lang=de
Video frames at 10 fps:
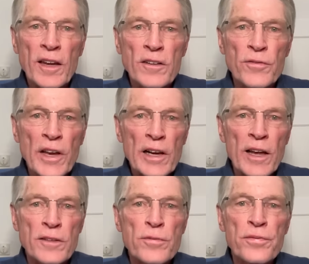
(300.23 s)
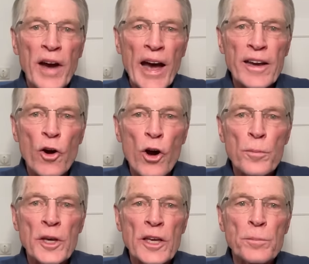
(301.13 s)
Entwicklern
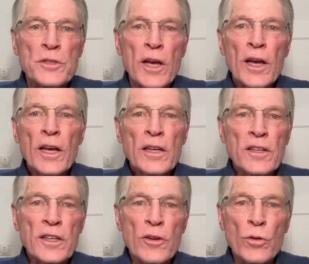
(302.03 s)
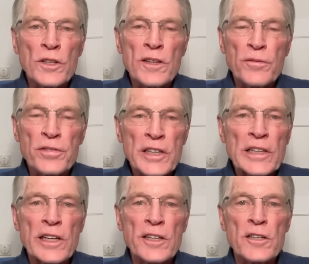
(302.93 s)
Freiräume gibt, die unter
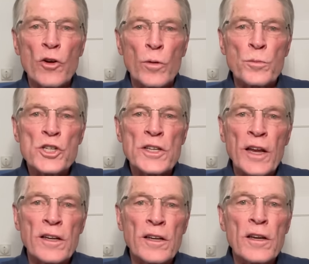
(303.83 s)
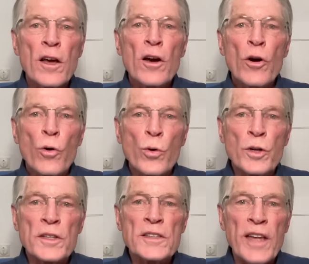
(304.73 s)
friedlichen Umständen
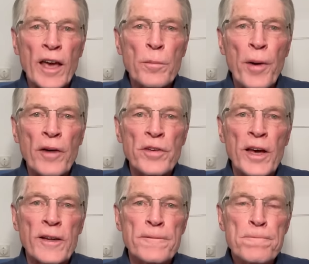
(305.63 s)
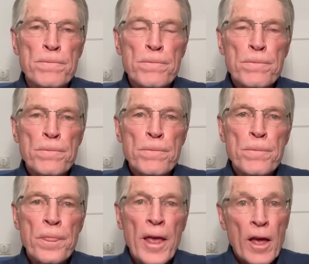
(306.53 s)
undenkbar wären.
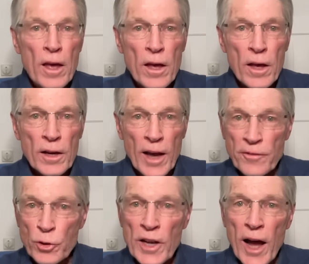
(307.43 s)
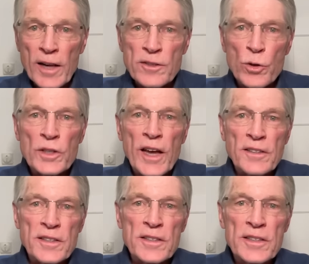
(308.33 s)
Kein Wunder also,
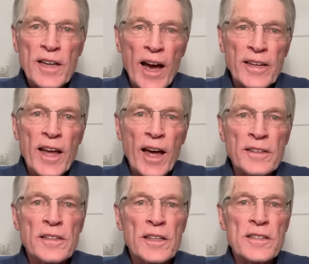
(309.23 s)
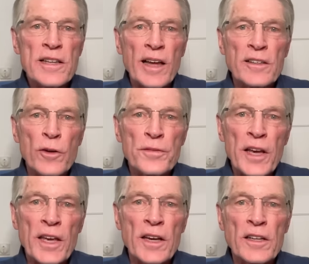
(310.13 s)
dass es kein anderes Land auf
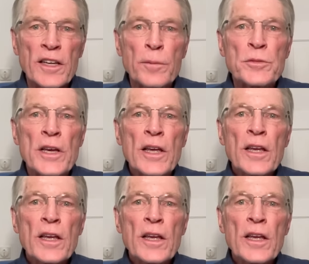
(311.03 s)
der Erde gibt,